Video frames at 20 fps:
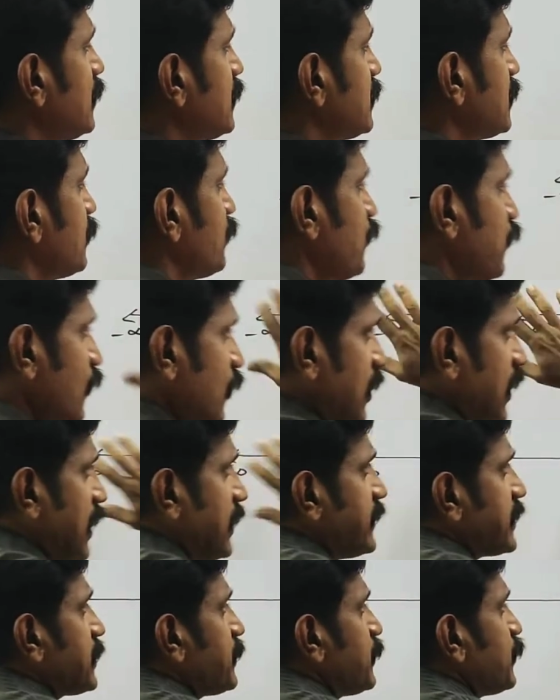இதில்
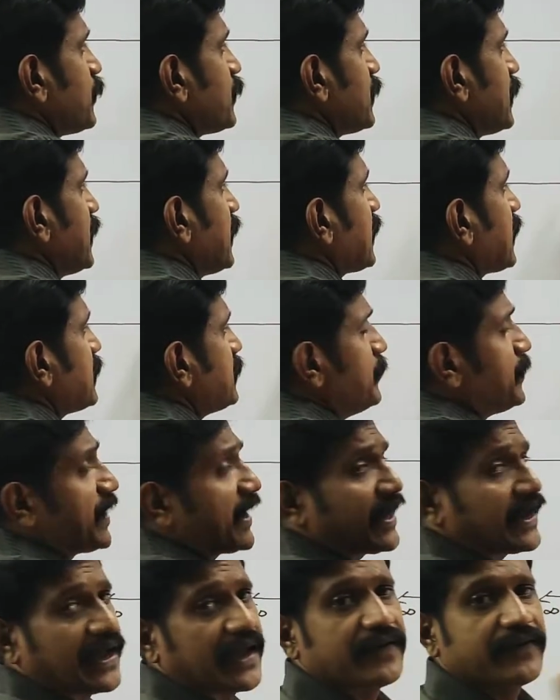ஃபுல்லாக வரப்போதா எங்கேயாவது
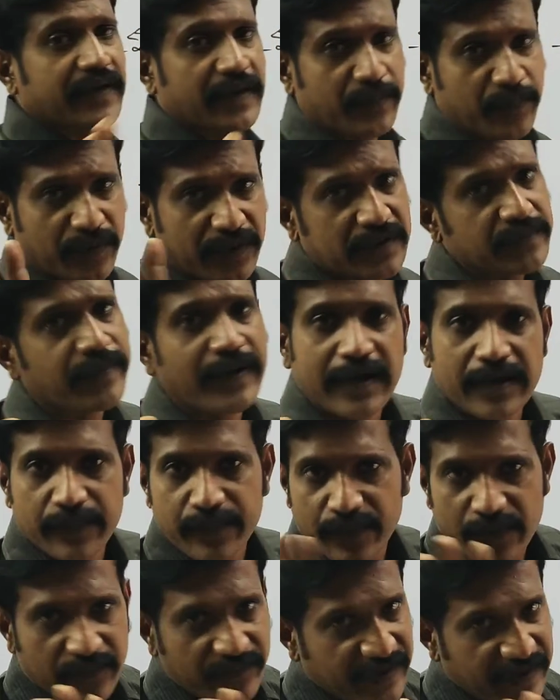பிரேக் ஆகி வரப்போதான்னு
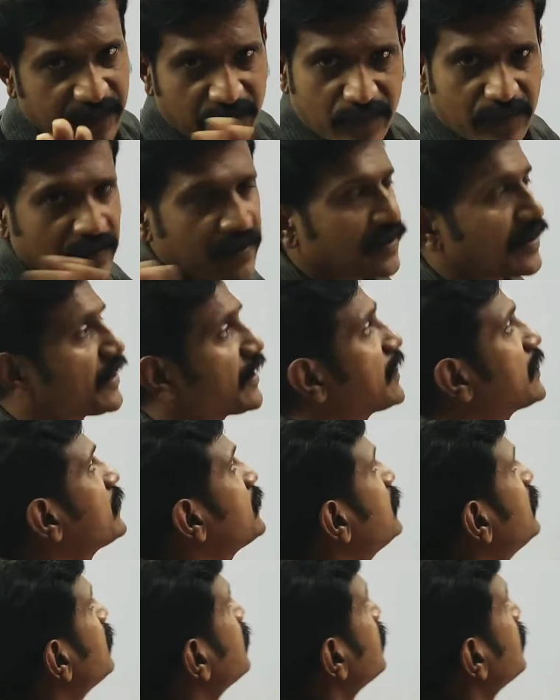பார்க்க போகிறோம் வேறு ஒன்றும் கிடையாது